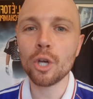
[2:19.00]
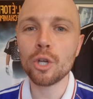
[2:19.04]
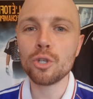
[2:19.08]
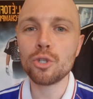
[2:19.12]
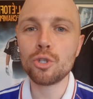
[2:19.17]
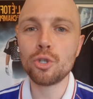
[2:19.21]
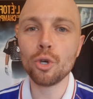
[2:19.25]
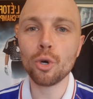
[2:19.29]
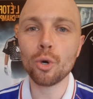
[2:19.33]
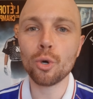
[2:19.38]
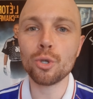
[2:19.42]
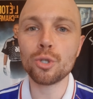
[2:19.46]

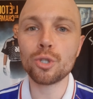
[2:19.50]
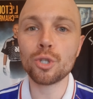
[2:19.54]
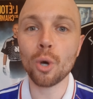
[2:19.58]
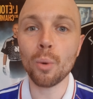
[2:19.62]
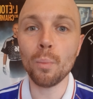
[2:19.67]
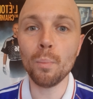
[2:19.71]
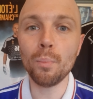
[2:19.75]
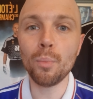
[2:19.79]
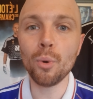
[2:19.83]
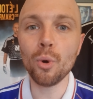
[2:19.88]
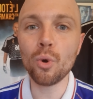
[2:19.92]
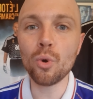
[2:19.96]
se
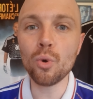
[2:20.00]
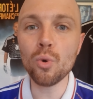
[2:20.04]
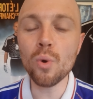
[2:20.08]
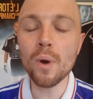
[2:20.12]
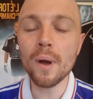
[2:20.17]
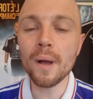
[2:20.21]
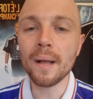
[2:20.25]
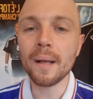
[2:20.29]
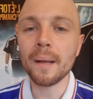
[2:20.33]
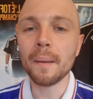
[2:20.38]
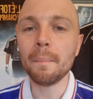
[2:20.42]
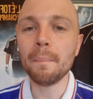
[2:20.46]
ressemblent beaucoup,
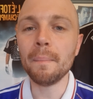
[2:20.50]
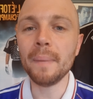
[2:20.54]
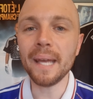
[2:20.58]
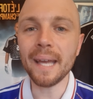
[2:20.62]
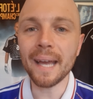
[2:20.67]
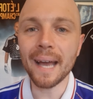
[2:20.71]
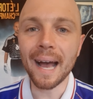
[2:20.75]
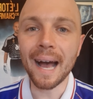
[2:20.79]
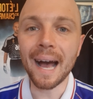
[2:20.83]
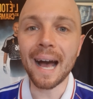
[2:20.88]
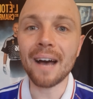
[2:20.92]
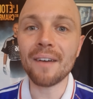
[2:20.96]

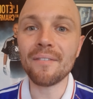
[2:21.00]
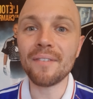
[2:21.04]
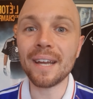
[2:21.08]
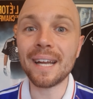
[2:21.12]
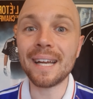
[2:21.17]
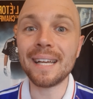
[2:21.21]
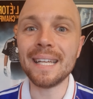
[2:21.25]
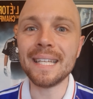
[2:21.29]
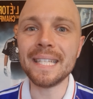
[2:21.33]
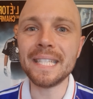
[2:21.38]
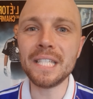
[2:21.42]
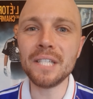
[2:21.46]
mais
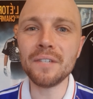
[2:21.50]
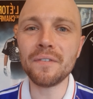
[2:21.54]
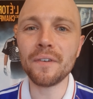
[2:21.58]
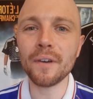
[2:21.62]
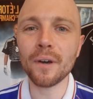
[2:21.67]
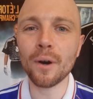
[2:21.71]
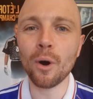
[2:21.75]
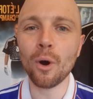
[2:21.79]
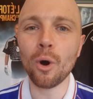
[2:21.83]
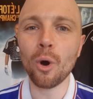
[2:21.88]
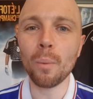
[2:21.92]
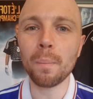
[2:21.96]
avec les
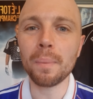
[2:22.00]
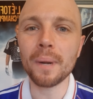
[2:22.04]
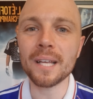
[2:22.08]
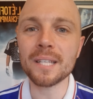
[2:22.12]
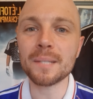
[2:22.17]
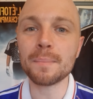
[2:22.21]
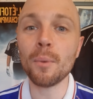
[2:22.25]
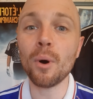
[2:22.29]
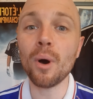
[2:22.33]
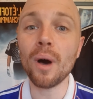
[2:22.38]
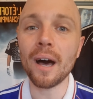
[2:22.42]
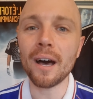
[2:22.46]
différents
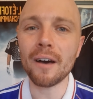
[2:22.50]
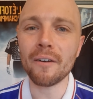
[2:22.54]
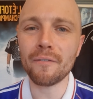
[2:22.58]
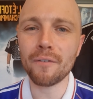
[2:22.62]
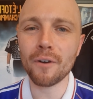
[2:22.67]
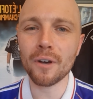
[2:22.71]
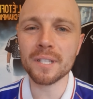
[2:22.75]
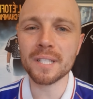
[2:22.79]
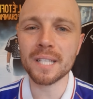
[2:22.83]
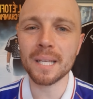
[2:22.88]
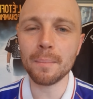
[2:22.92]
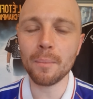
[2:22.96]
remplacements a
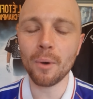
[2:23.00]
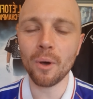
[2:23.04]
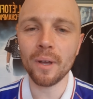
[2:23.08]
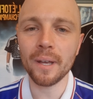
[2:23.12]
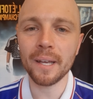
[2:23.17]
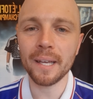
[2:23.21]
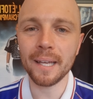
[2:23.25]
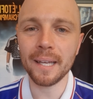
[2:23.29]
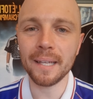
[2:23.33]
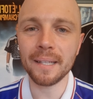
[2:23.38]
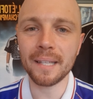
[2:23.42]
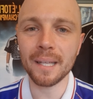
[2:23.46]
forcément
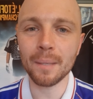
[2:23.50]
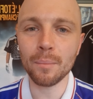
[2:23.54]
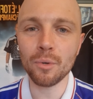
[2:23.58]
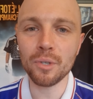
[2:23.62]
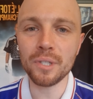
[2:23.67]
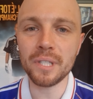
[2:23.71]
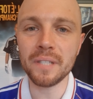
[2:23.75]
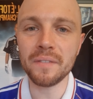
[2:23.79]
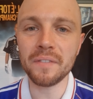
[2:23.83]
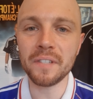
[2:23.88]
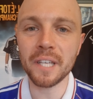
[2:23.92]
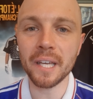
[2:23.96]
été
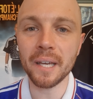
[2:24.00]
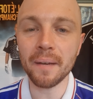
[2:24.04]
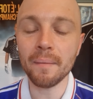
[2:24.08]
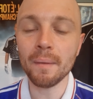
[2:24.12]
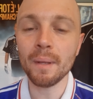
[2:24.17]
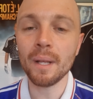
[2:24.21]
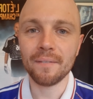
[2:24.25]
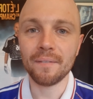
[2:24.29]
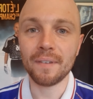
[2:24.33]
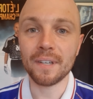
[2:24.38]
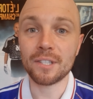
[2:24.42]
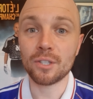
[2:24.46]
modifié.
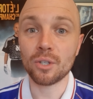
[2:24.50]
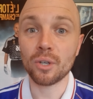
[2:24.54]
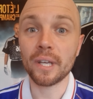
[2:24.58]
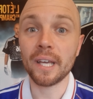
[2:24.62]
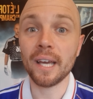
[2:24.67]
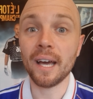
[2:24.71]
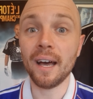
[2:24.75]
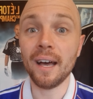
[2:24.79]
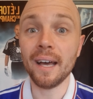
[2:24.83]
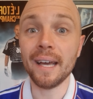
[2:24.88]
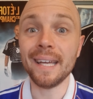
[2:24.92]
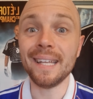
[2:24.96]
Vincent
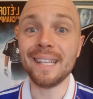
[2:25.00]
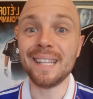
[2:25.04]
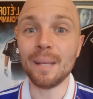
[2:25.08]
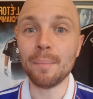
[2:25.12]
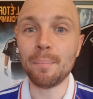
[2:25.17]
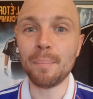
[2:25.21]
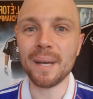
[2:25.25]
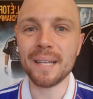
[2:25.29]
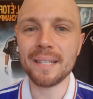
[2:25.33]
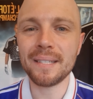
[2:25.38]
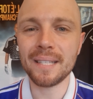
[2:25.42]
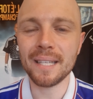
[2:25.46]
Guérin n'était
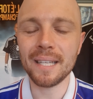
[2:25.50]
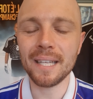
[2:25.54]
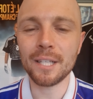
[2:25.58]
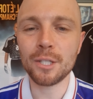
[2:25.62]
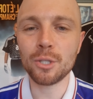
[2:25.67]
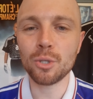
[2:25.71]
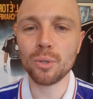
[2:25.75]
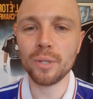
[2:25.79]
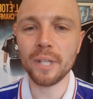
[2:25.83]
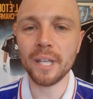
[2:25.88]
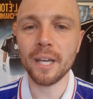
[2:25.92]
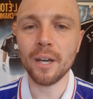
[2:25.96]
pas
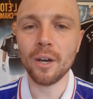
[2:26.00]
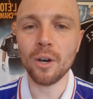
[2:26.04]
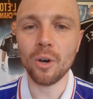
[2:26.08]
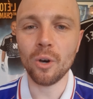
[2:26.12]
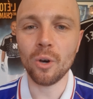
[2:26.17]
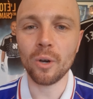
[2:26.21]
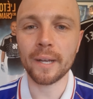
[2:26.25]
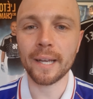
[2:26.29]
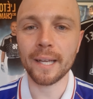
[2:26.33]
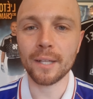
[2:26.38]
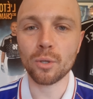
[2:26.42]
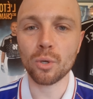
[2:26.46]
sélectionné
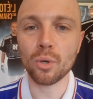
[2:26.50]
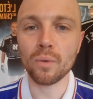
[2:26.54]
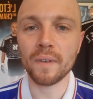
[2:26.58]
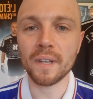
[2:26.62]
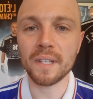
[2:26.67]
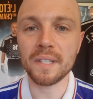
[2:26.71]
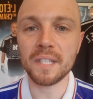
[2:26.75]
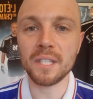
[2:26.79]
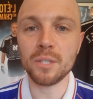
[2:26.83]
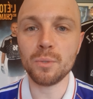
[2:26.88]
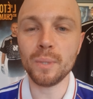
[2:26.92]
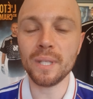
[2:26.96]
en
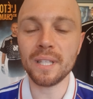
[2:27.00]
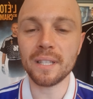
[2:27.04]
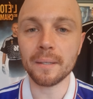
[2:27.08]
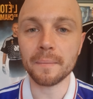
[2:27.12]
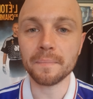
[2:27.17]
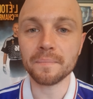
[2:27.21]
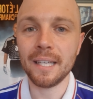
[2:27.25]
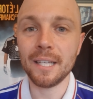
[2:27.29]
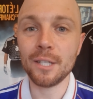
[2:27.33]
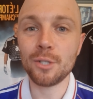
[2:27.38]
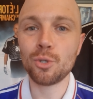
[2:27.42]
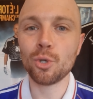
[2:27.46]
98,
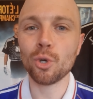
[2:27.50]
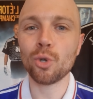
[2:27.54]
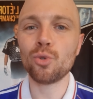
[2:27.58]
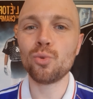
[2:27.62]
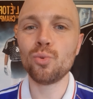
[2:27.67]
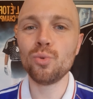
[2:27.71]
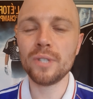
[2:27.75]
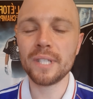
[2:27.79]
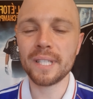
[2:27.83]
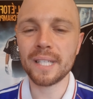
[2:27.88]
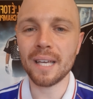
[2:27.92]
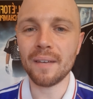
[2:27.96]
et
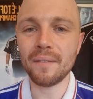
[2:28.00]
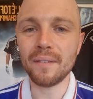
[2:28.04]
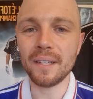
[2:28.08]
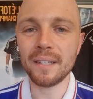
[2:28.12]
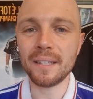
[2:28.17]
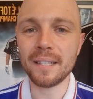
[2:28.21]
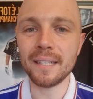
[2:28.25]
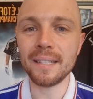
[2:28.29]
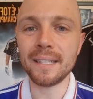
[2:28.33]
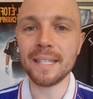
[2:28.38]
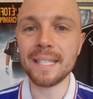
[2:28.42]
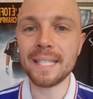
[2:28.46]
surtout ce qui avait
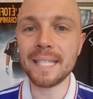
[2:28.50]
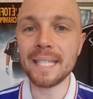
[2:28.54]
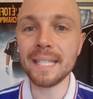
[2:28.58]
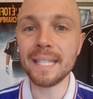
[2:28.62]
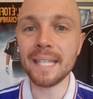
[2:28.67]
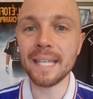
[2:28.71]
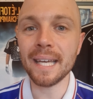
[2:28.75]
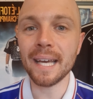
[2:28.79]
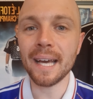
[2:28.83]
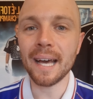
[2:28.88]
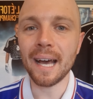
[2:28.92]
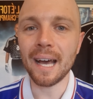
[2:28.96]
été
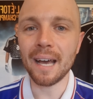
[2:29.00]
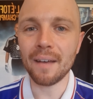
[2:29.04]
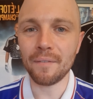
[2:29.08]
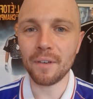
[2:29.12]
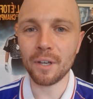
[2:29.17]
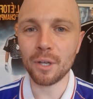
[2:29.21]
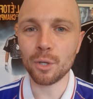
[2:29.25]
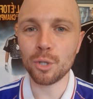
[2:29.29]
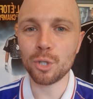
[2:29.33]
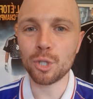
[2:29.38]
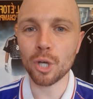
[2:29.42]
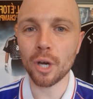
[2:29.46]
décidé
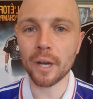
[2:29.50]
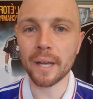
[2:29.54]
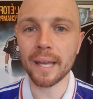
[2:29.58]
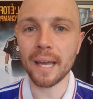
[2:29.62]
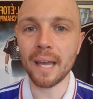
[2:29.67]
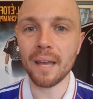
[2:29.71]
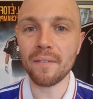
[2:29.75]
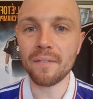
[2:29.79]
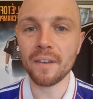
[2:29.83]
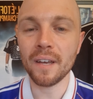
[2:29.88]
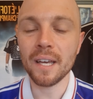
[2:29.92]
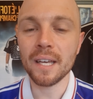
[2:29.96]
avec
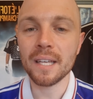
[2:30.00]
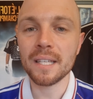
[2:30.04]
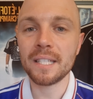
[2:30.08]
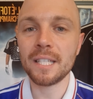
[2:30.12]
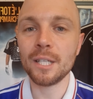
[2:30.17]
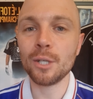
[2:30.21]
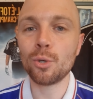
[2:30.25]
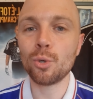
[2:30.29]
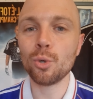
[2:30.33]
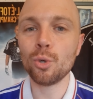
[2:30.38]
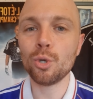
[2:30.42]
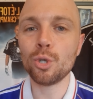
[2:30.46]
Djorkaeff,
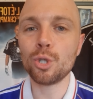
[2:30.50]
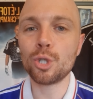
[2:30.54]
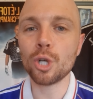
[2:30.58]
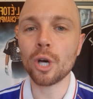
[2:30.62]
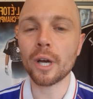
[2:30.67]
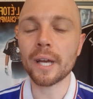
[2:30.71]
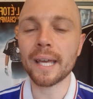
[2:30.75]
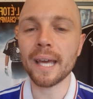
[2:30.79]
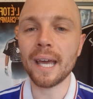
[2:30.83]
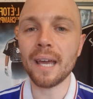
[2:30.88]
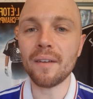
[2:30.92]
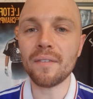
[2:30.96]
c'est que
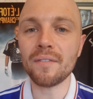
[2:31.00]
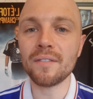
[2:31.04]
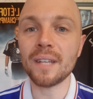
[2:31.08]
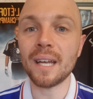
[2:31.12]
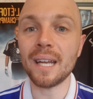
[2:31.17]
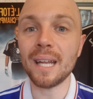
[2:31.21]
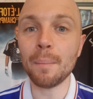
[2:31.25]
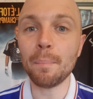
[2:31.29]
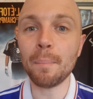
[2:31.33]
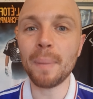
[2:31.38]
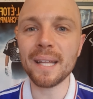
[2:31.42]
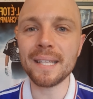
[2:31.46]
Djorkaeff
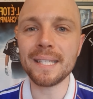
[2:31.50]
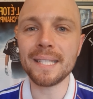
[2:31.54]
n'allait pas